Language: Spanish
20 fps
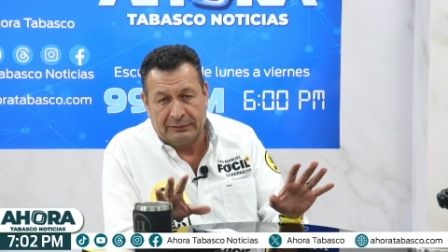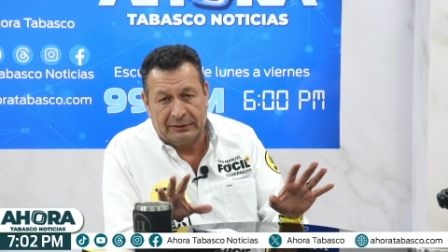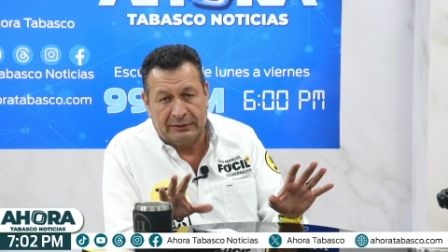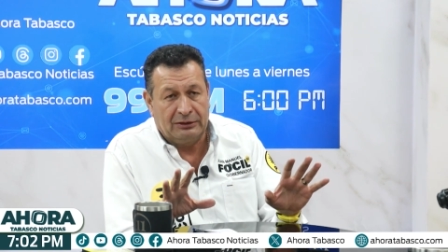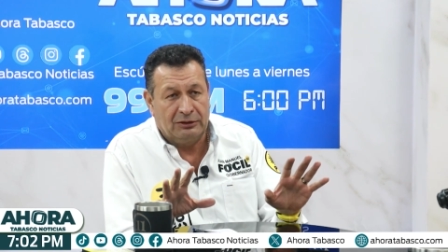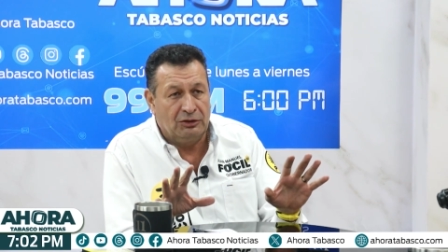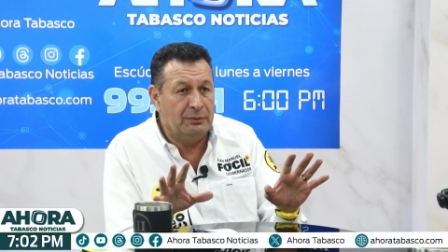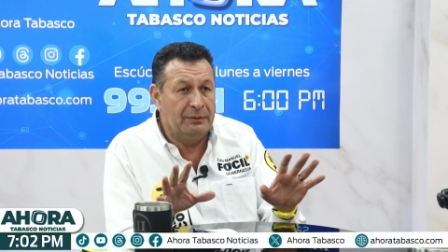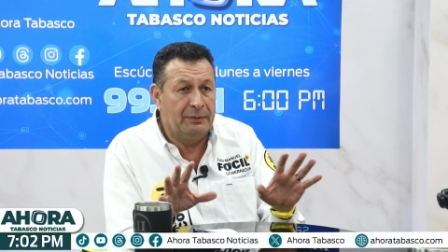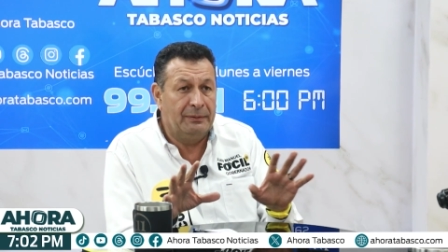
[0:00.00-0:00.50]

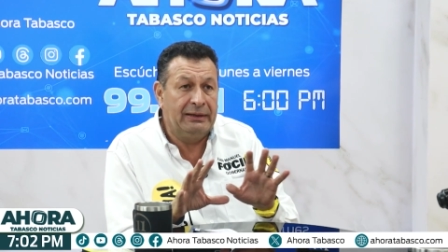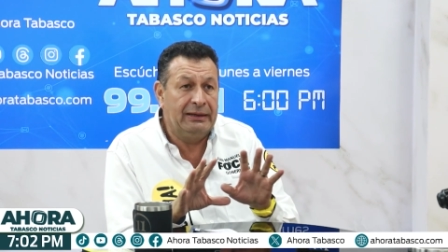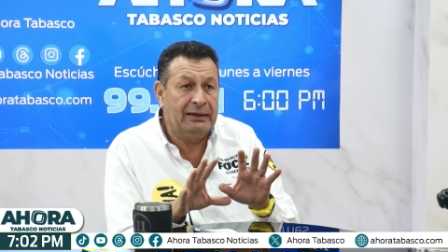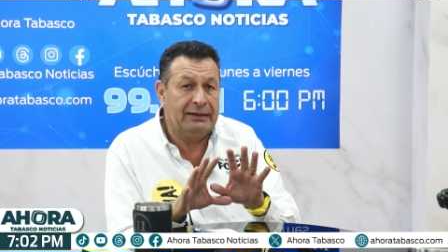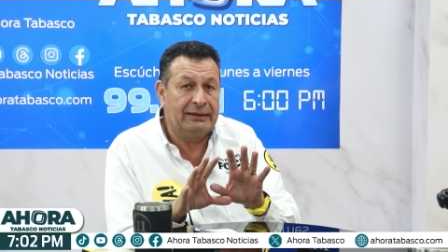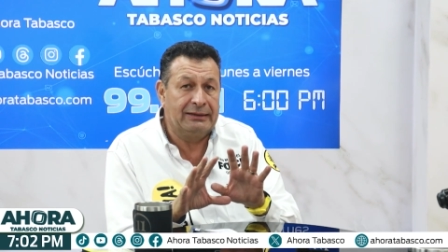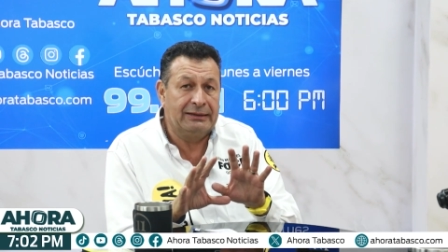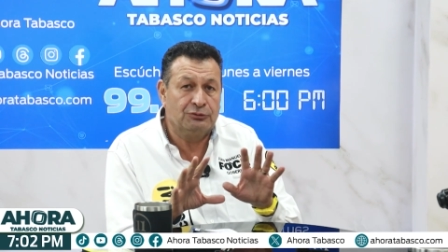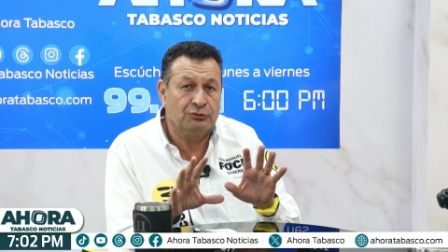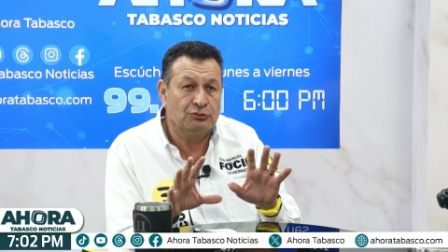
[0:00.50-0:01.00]
que no me
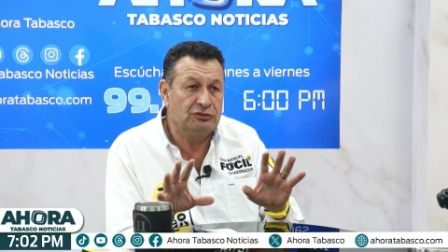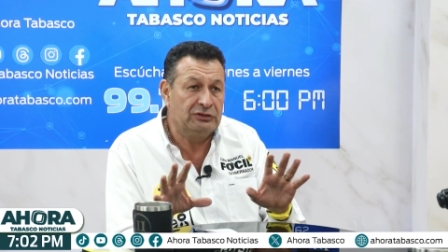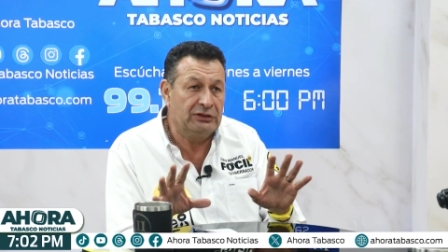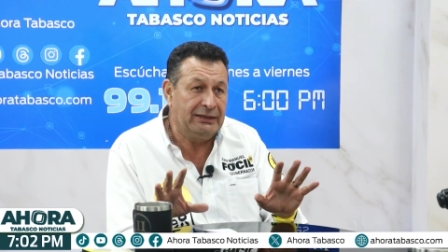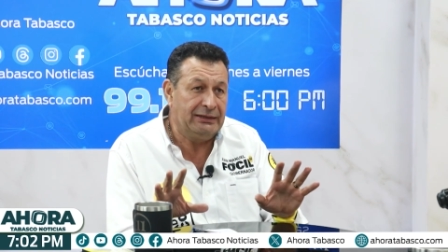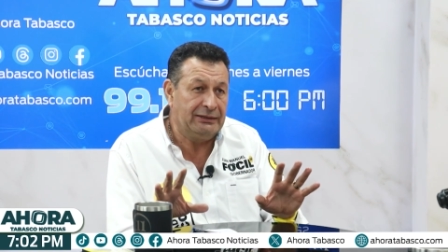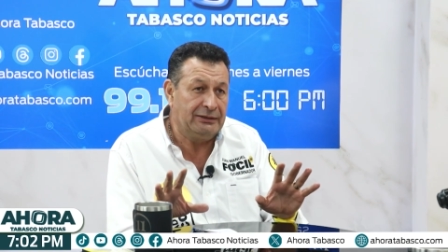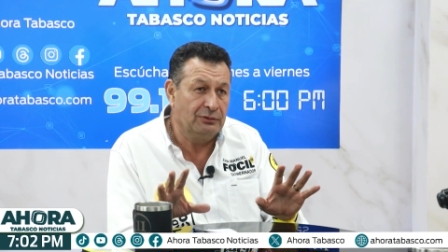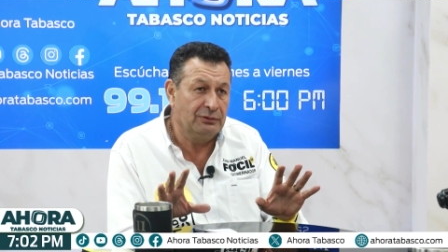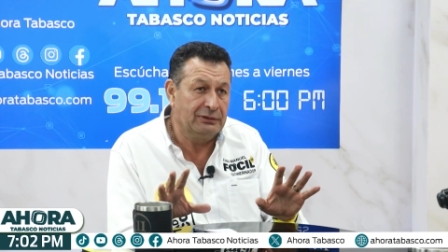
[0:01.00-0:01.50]
venga que es un
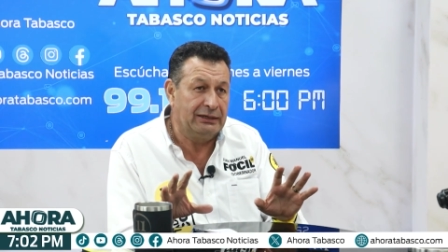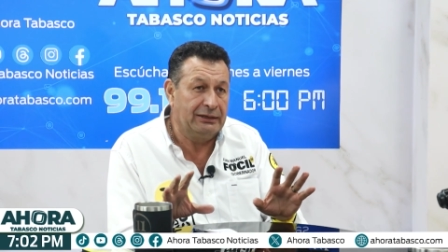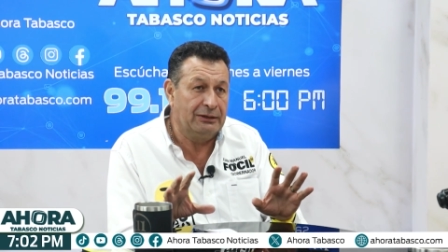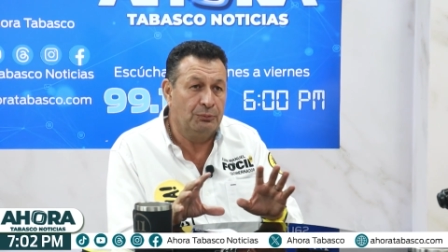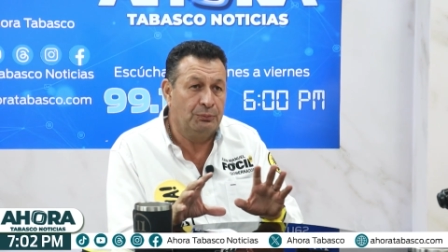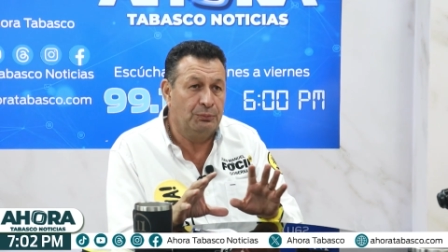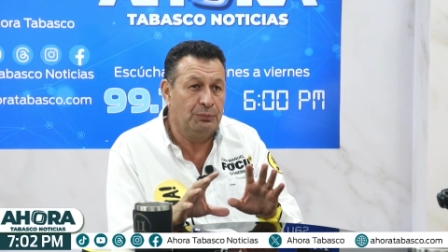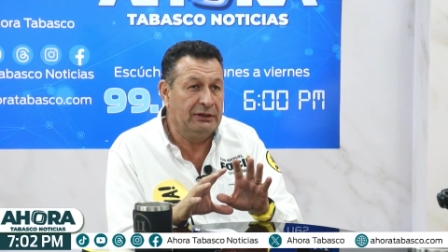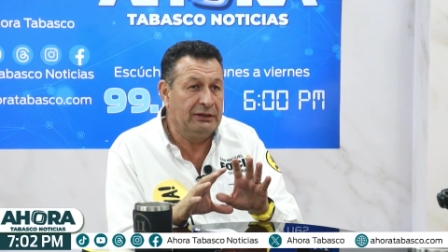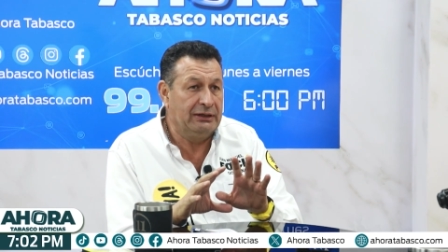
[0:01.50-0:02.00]
santo y que
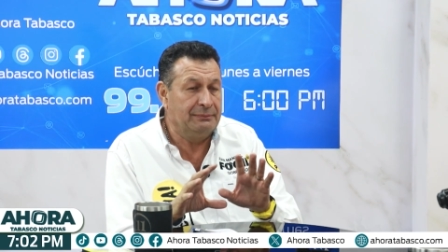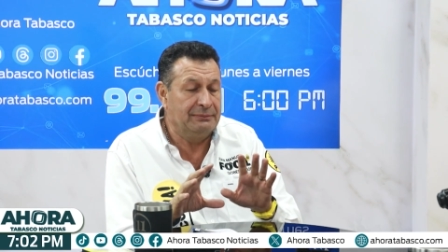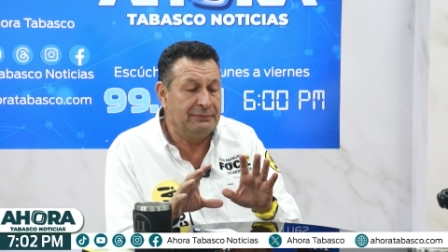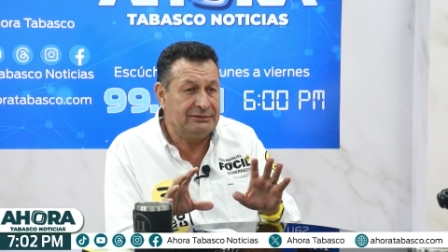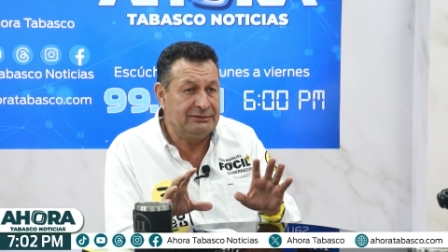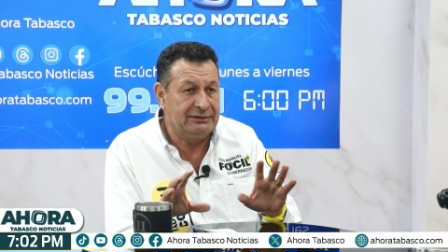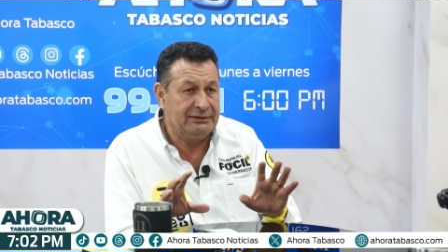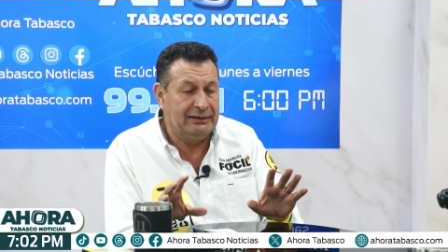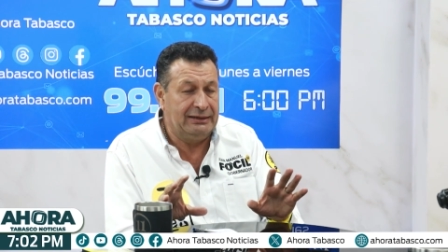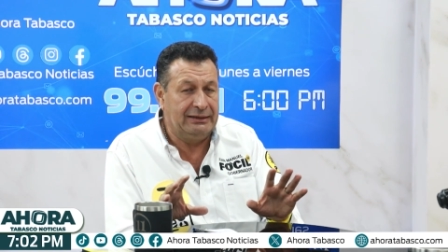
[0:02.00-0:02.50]
lo pueden
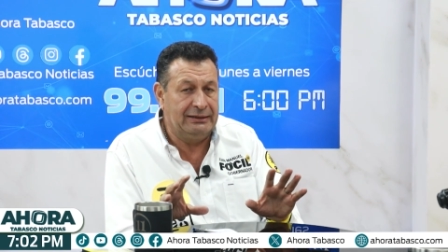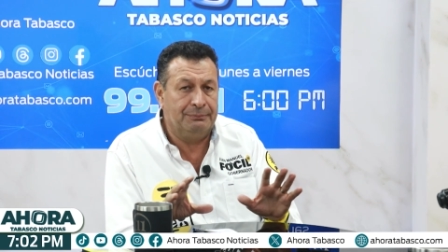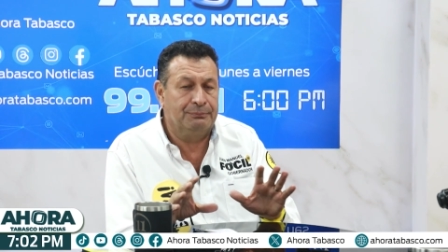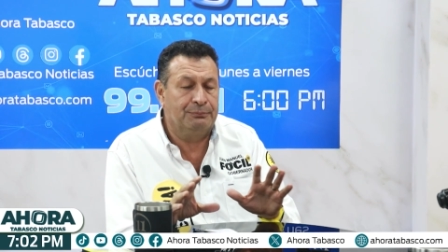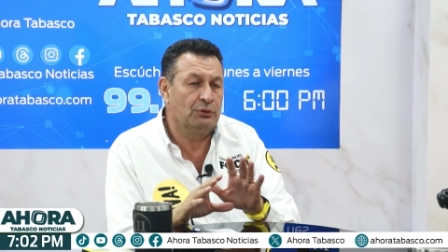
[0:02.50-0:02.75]
investigar